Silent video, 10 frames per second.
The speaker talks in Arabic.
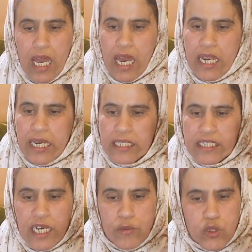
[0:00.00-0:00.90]
انا
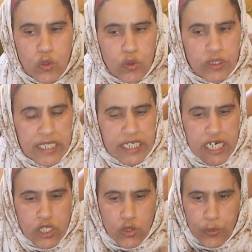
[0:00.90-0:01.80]
كنطالب السلطات
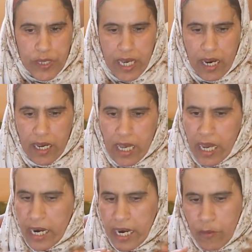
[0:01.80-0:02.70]
يحسوا بيا
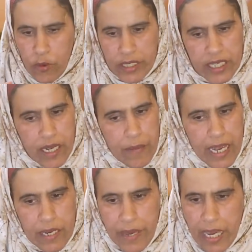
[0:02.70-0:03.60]
رانا مواطنه
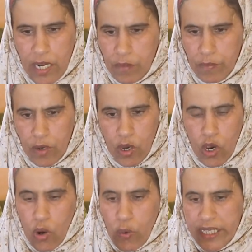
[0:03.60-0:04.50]
بحالي بحالهم
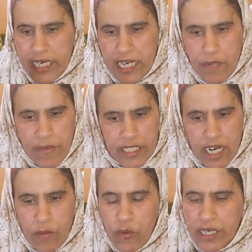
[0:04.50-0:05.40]
وهذاك اللي
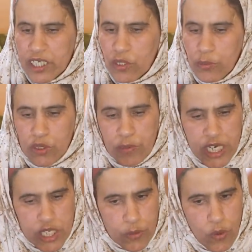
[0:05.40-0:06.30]
مات راه مواطن
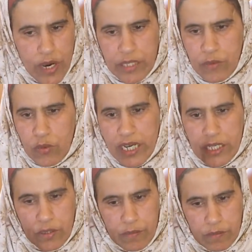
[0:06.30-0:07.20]
وبيتهم يحسبوه واحد من
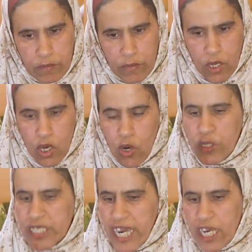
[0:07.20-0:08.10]
ولادهم
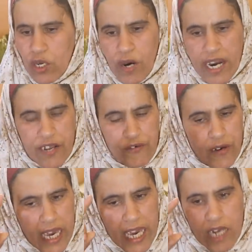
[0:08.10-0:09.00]
ويتخيلوها غير
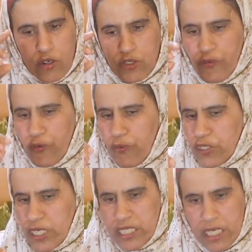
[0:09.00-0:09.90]
في الخيال وشوفوا
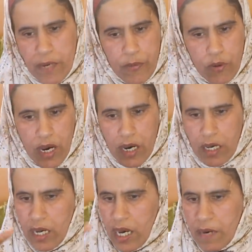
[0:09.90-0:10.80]
كيفاش غيتقبلوها
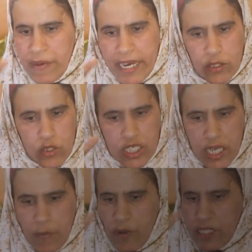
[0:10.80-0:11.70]
راه ما يقدروش
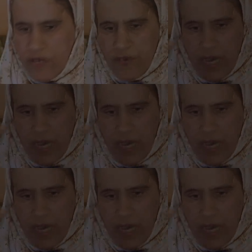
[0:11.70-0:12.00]
يتقبلوها حتى في